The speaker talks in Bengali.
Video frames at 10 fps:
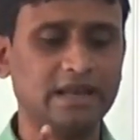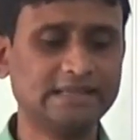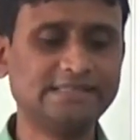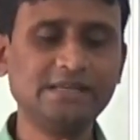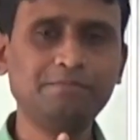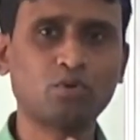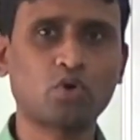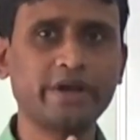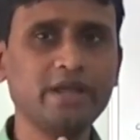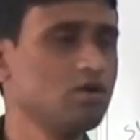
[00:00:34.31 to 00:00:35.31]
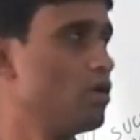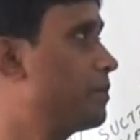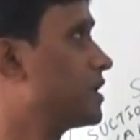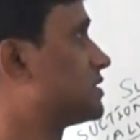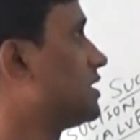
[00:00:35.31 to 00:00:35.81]
রেসিপ্রোকেটিং
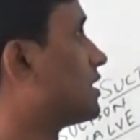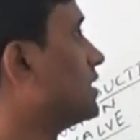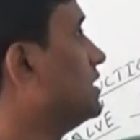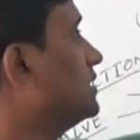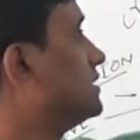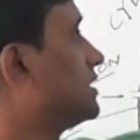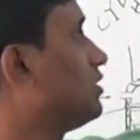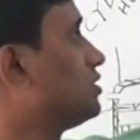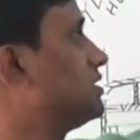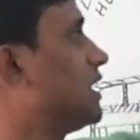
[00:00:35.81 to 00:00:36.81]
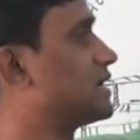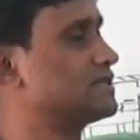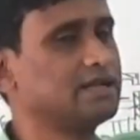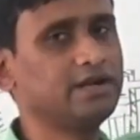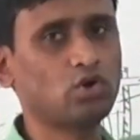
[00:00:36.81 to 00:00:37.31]
কম্প্রেসার যেটা হচ্ছে
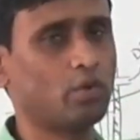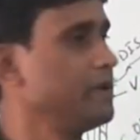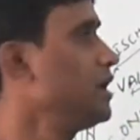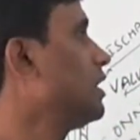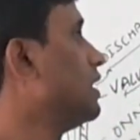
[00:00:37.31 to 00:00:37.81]
আজকের টপিক